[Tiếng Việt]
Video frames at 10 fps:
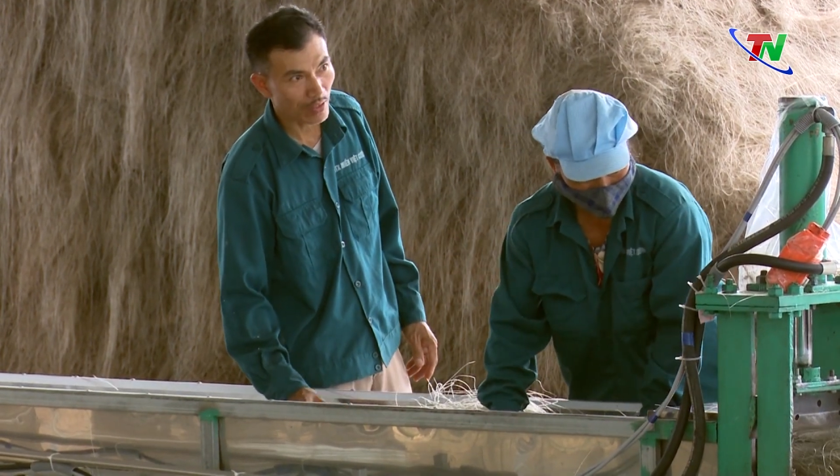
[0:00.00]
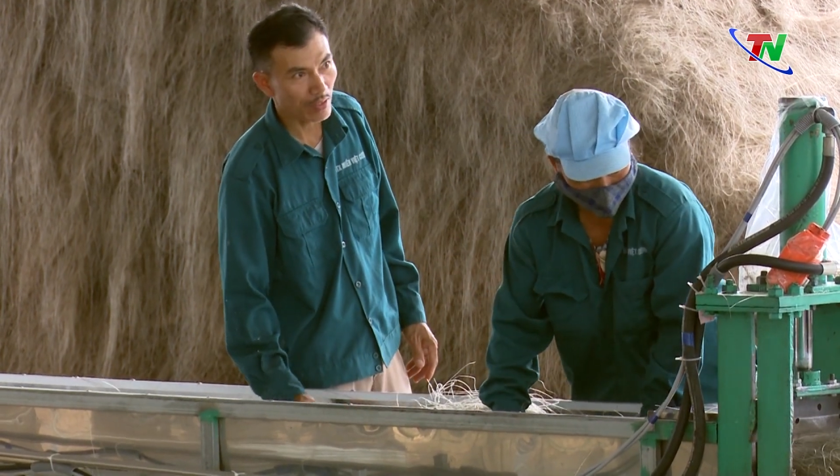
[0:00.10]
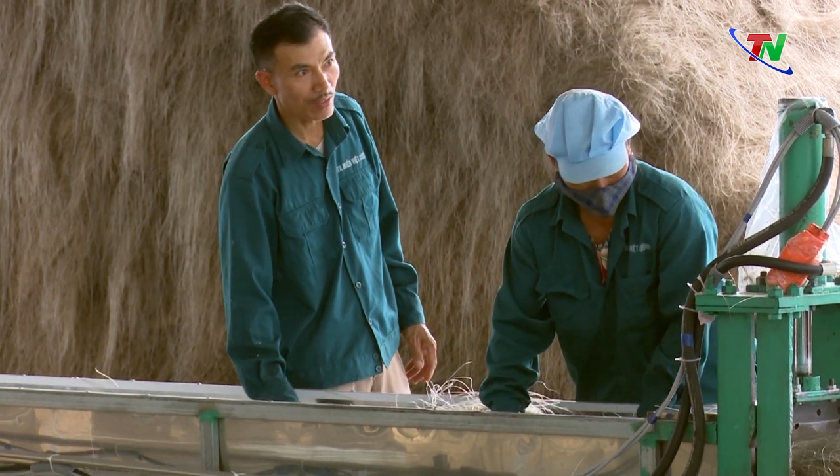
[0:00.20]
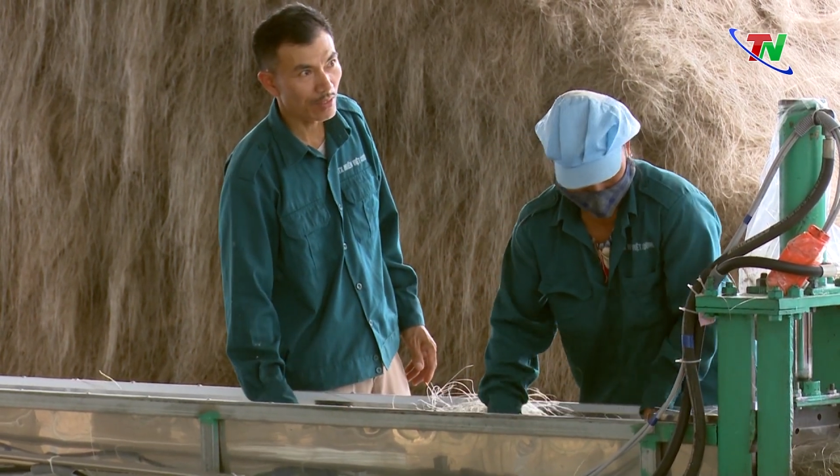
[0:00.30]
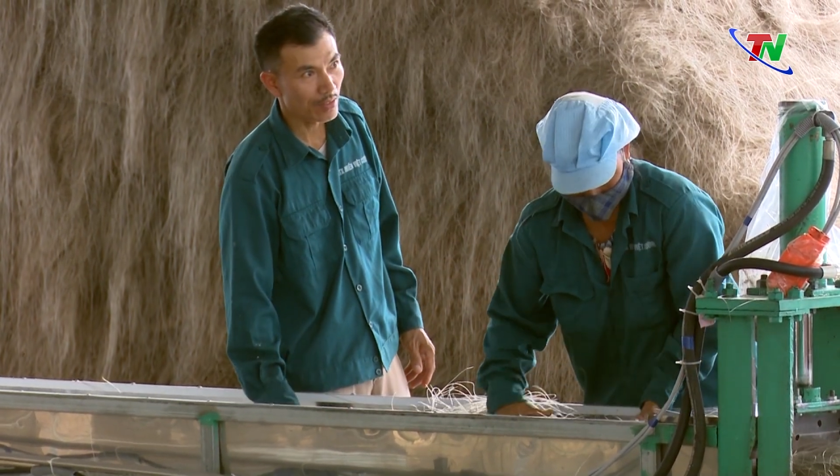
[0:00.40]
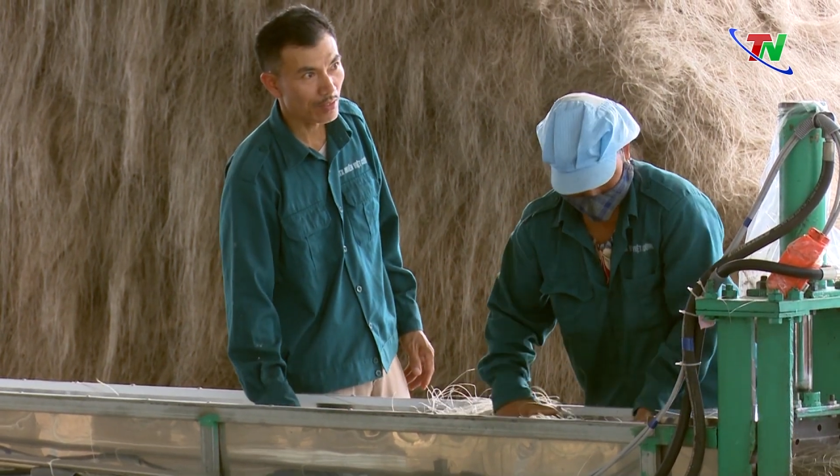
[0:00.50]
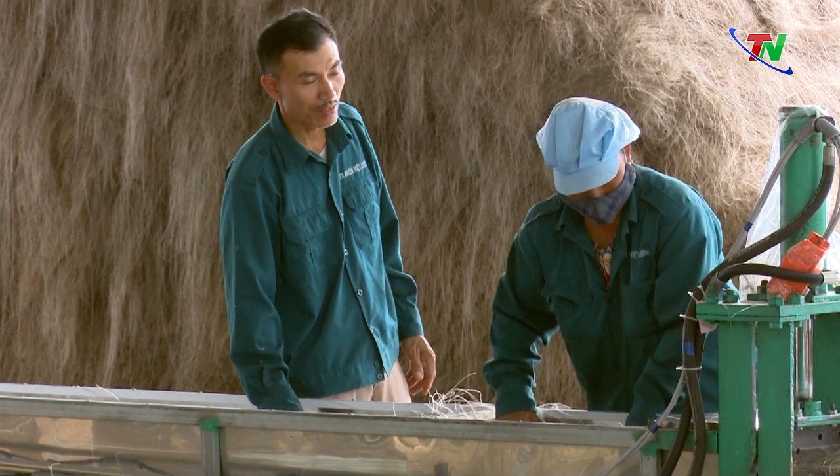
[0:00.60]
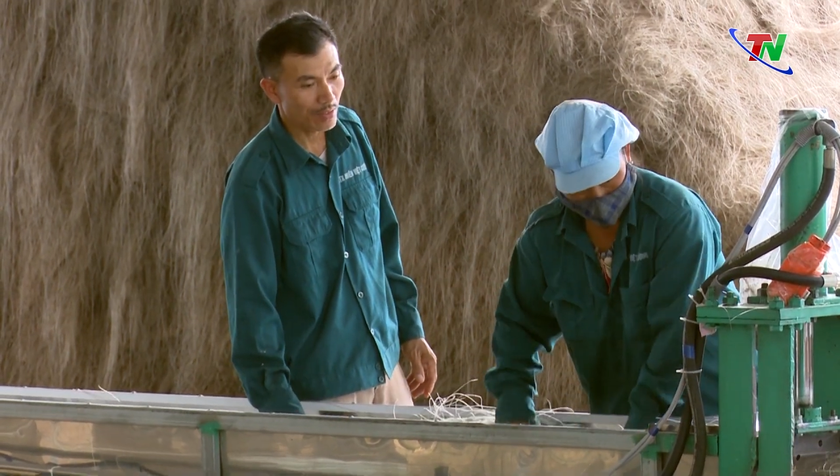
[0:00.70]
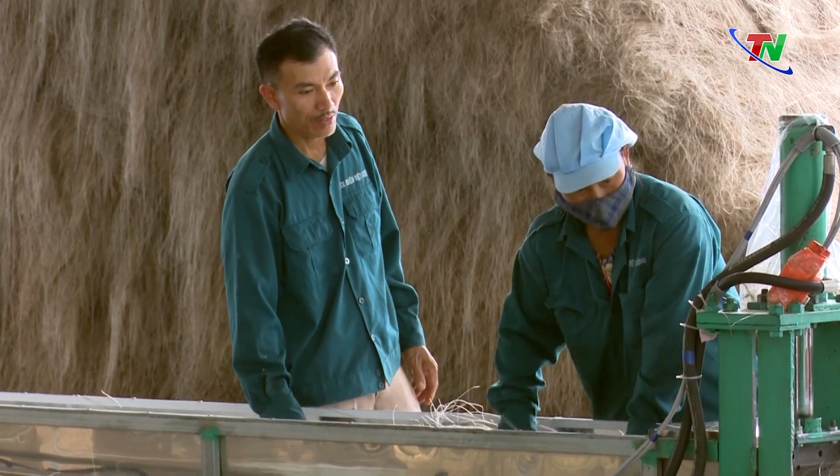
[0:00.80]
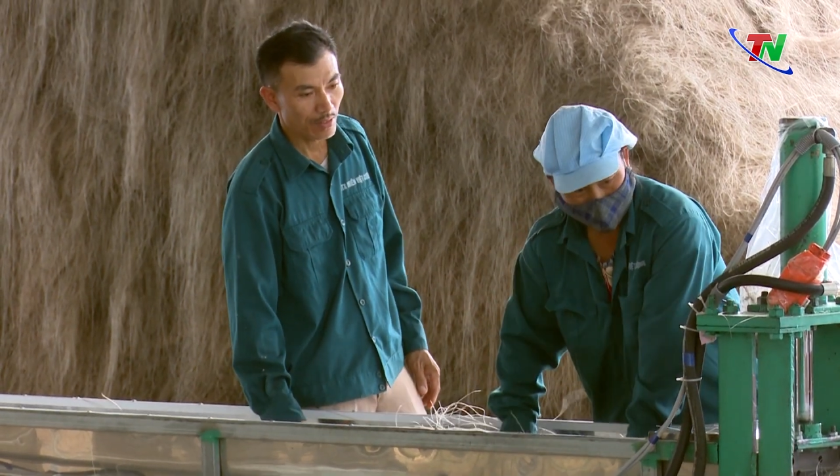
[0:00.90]
nhiên,
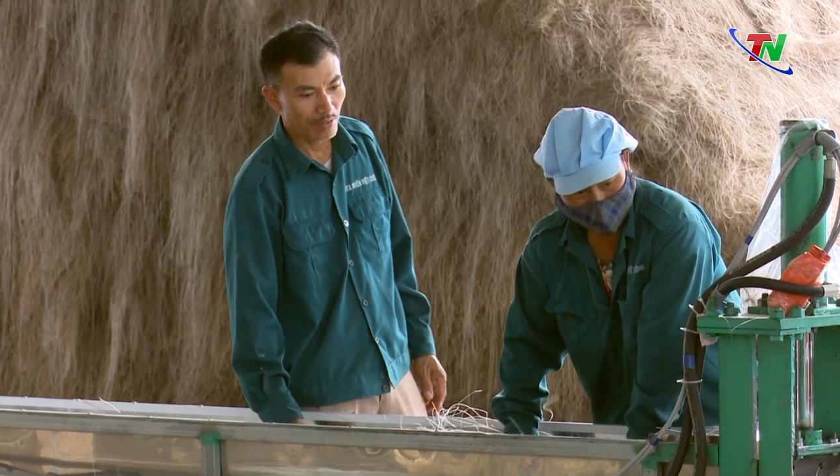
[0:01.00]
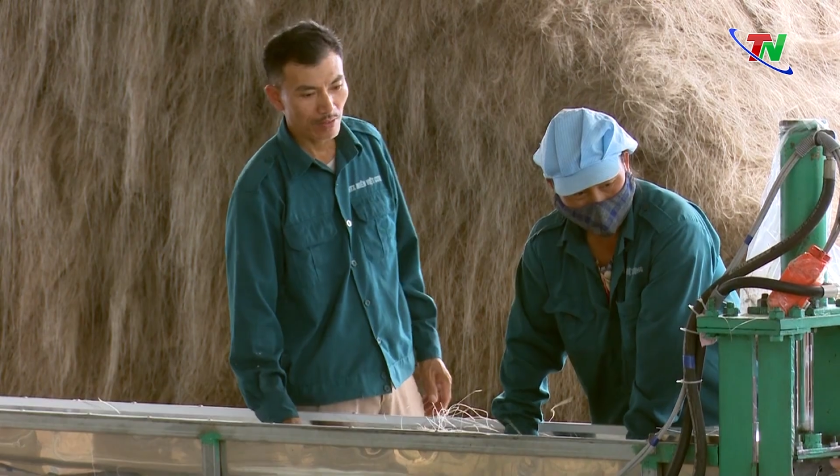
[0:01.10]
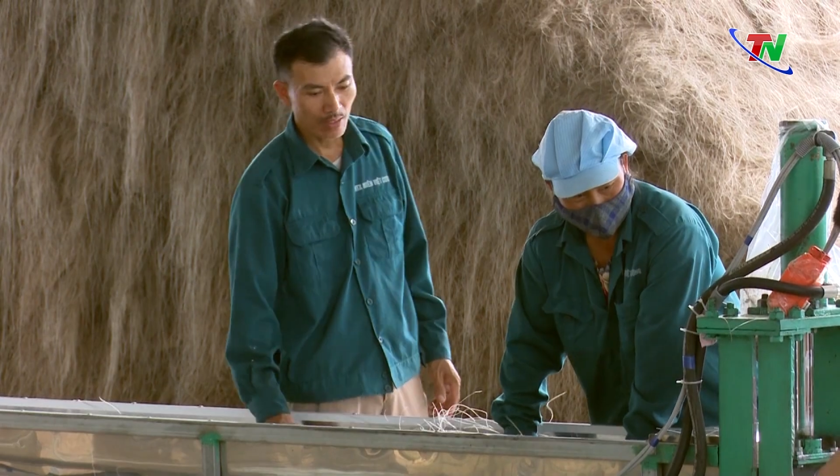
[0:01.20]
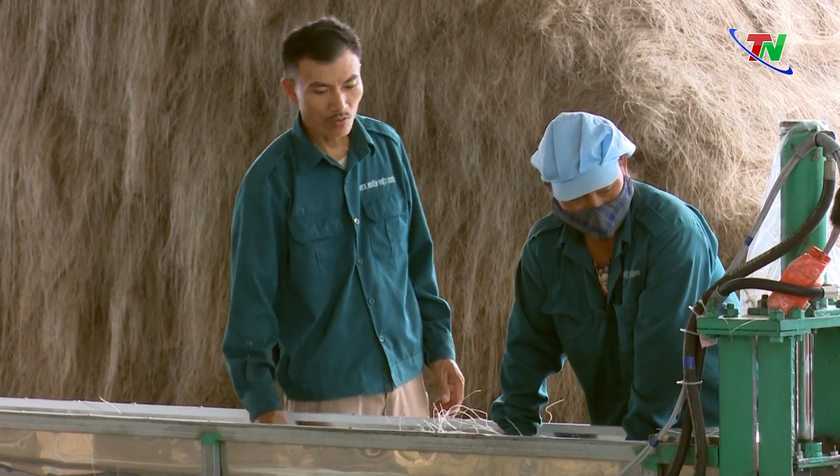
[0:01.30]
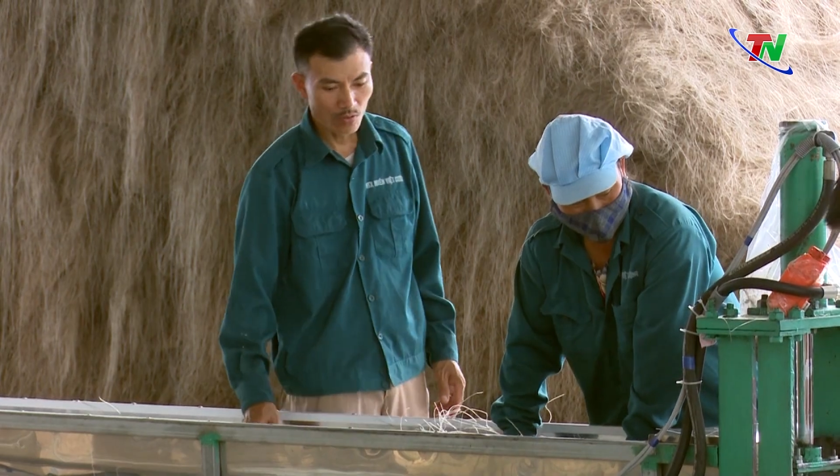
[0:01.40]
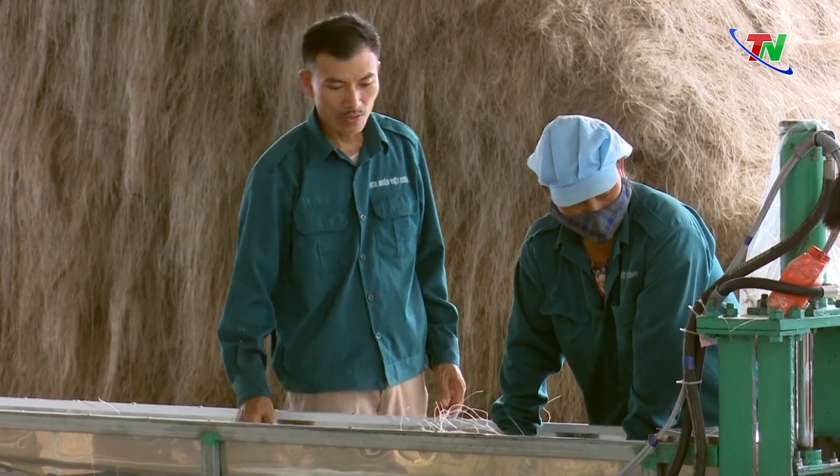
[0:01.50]
đi cùng với sự phát